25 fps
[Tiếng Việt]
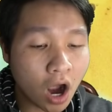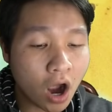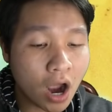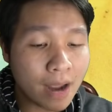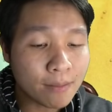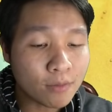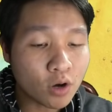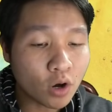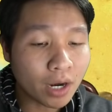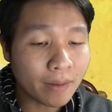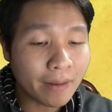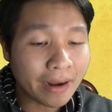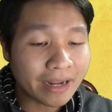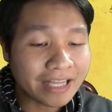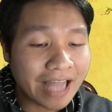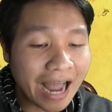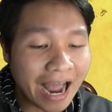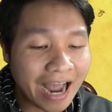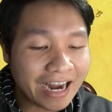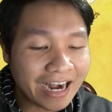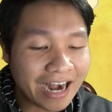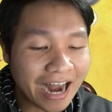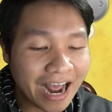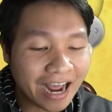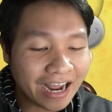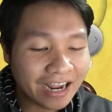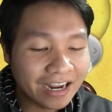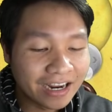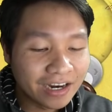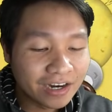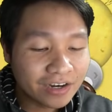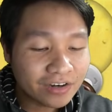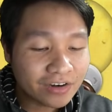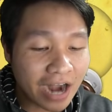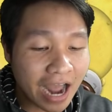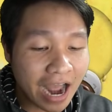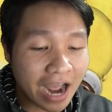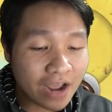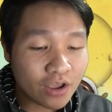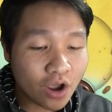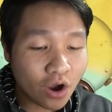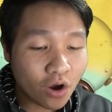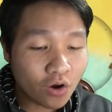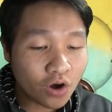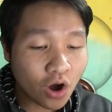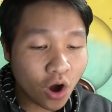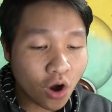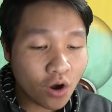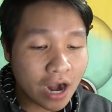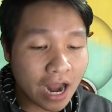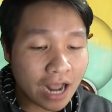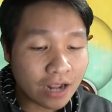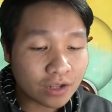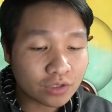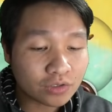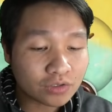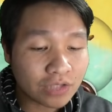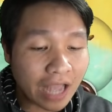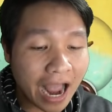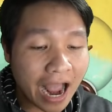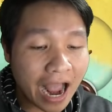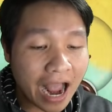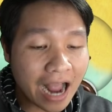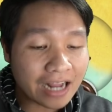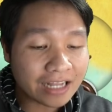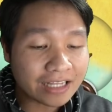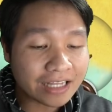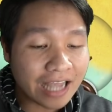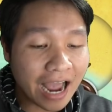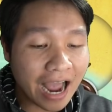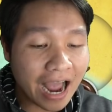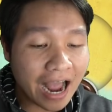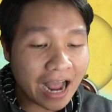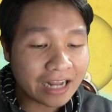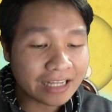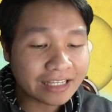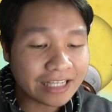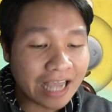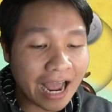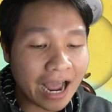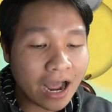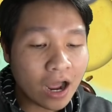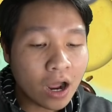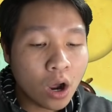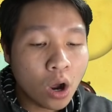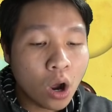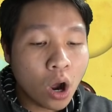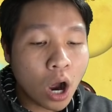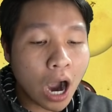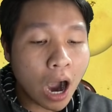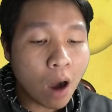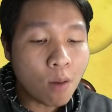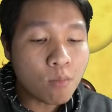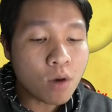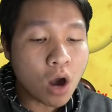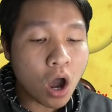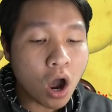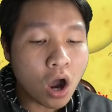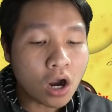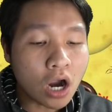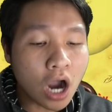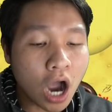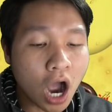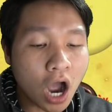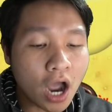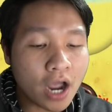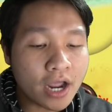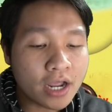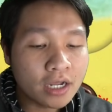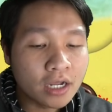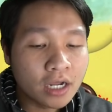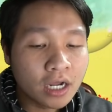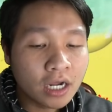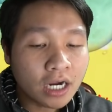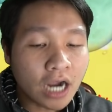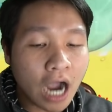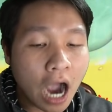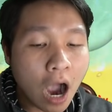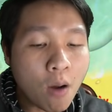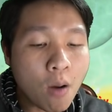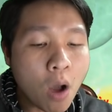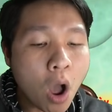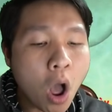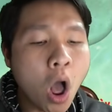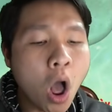đó em có cái bàn tay nè nè gõ gõ nè ta ta ta không được rồi không